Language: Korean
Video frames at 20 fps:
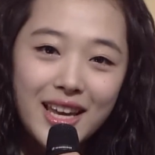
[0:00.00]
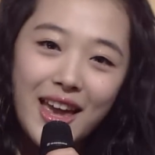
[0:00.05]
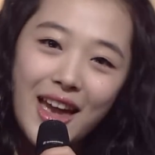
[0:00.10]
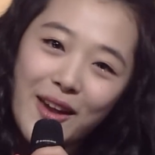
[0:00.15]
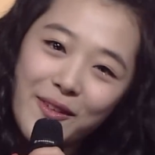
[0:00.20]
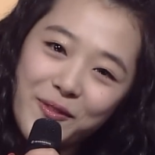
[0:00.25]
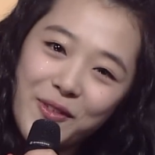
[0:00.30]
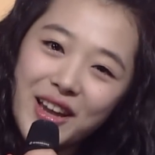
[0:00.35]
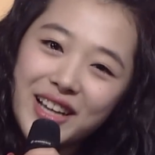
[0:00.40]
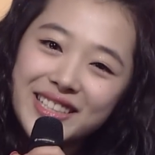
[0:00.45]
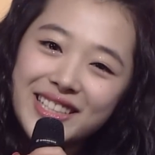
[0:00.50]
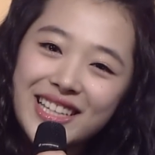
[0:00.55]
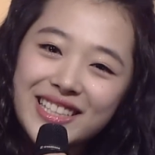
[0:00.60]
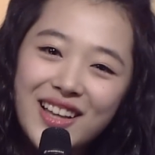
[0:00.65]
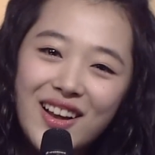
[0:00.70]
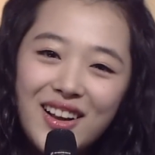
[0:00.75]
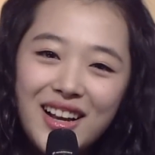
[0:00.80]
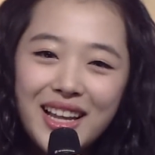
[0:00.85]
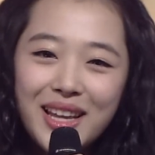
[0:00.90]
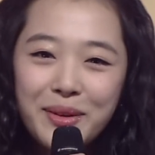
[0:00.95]
FX
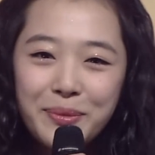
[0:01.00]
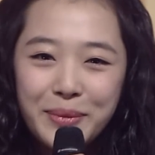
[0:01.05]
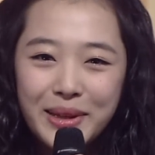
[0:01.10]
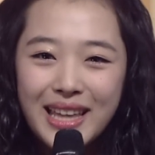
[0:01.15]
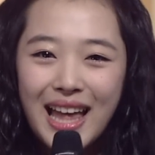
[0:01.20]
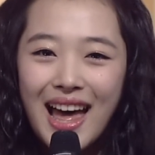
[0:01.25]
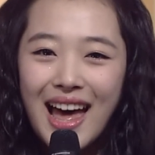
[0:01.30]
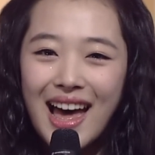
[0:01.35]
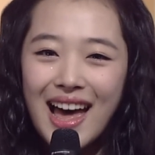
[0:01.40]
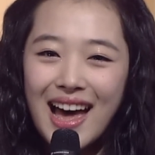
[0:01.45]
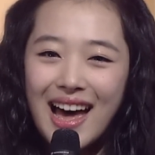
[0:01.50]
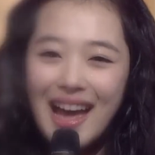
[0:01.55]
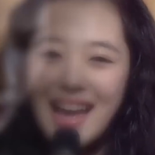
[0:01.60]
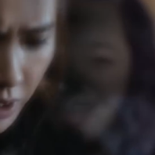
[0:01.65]
설리입니다.